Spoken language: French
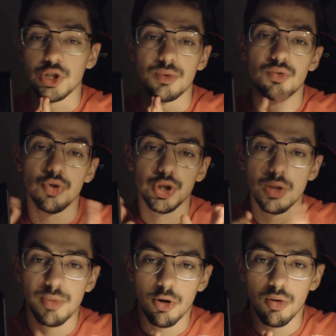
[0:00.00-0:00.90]
j'habite toujours chez mes
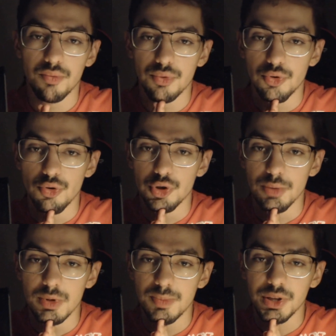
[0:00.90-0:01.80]
parents vu que
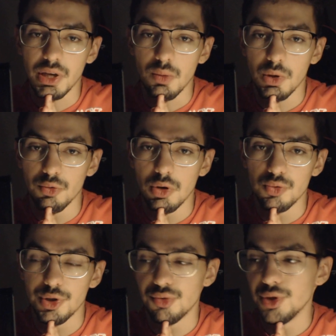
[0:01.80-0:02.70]
j'habite pas très loin de là où
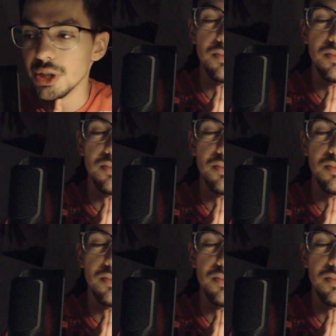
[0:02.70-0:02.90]
j'étudie.